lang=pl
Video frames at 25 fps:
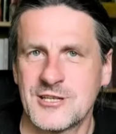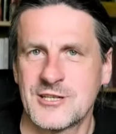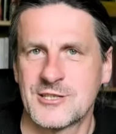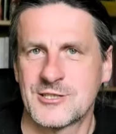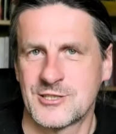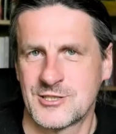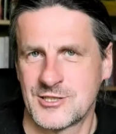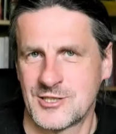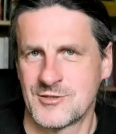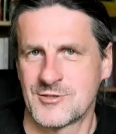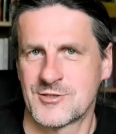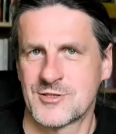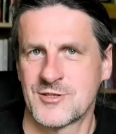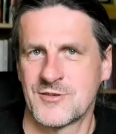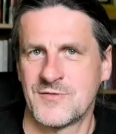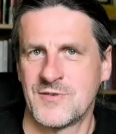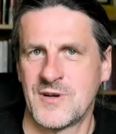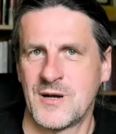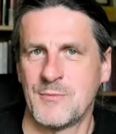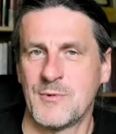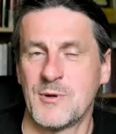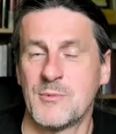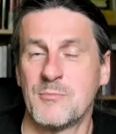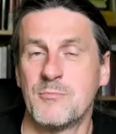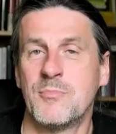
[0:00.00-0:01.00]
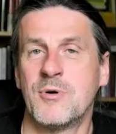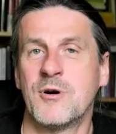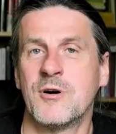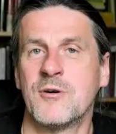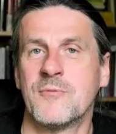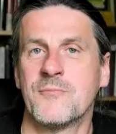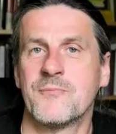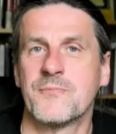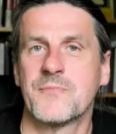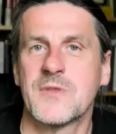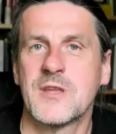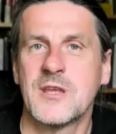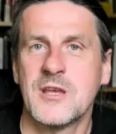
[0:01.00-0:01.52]
że się cofamy, bo
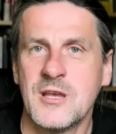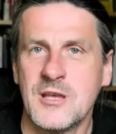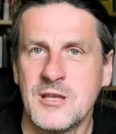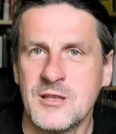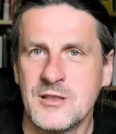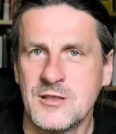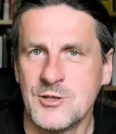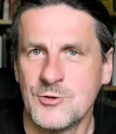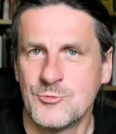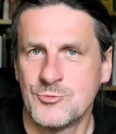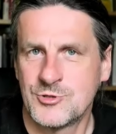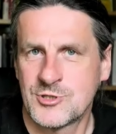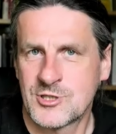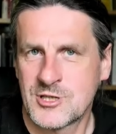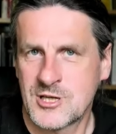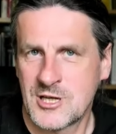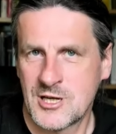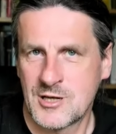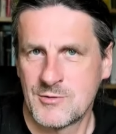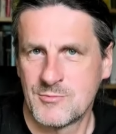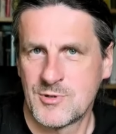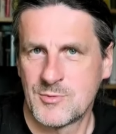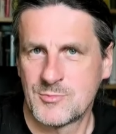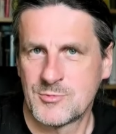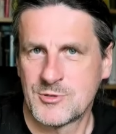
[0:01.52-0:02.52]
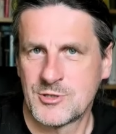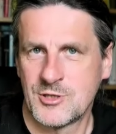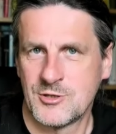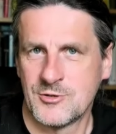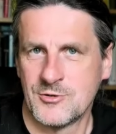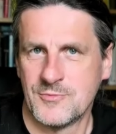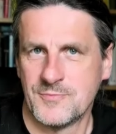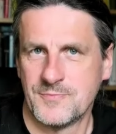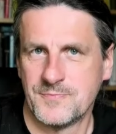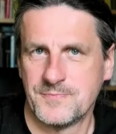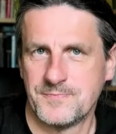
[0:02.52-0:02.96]
inni uciekają do przodu.